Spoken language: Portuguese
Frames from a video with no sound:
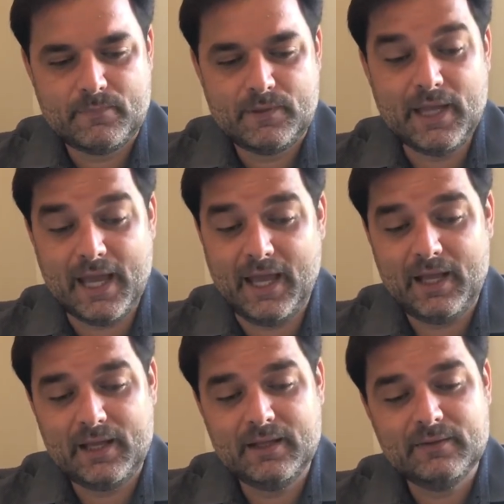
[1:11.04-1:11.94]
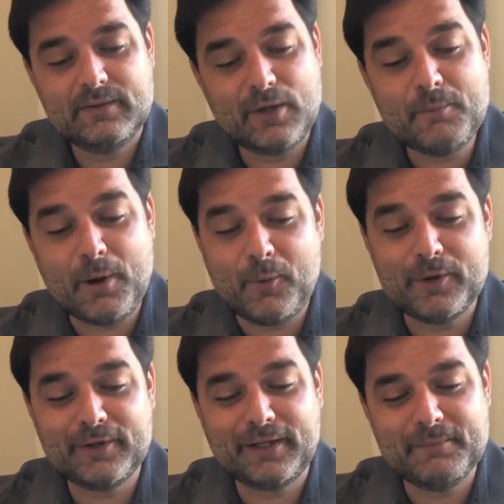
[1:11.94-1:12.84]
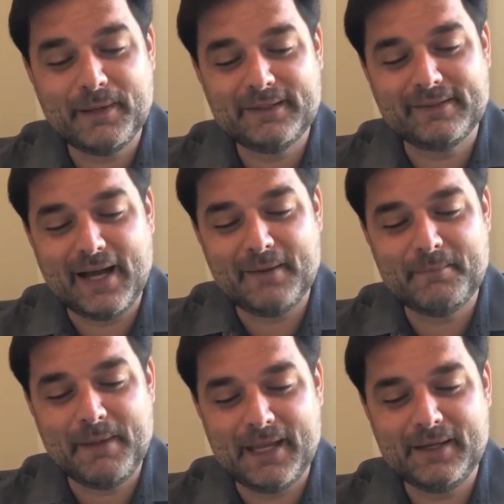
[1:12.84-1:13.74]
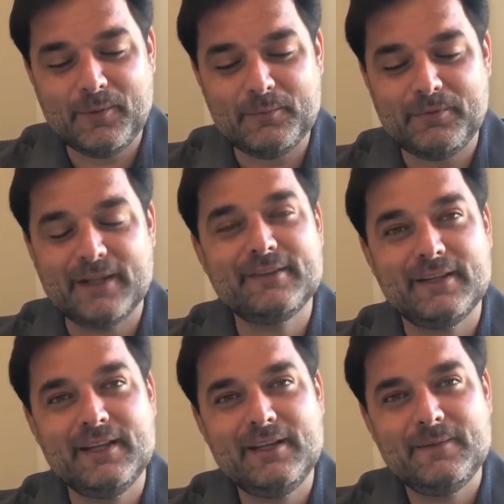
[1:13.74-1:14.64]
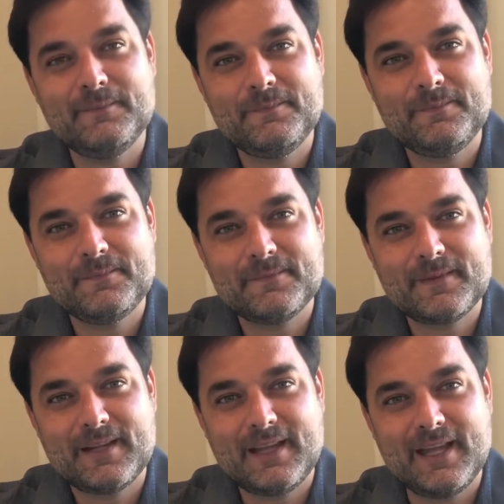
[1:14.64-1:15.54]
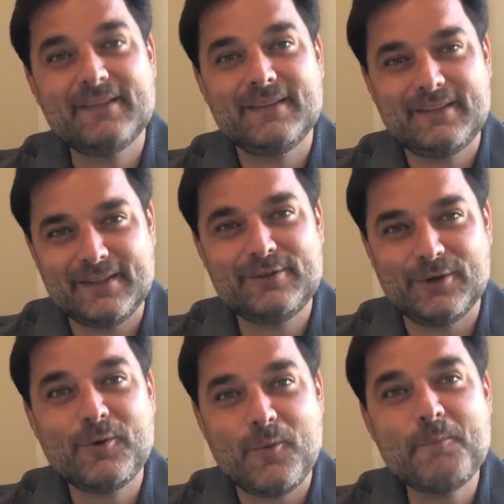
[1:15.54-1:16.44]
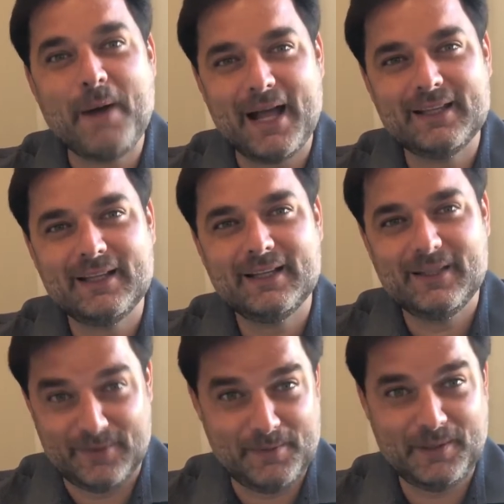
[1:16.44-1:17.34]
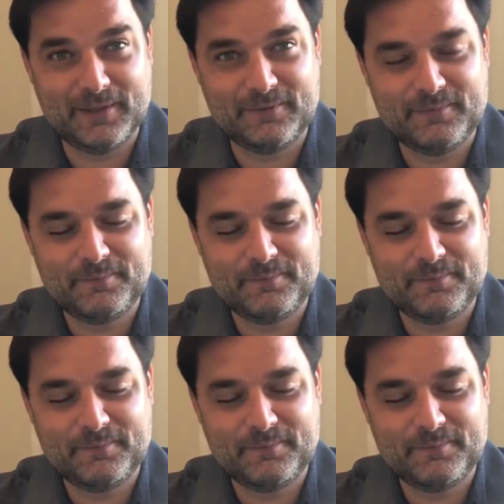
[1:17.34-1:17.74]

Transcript: E é, se tem uma coisa que mãe sabe bem como fazer, é se sentir culpada, não é mesmo?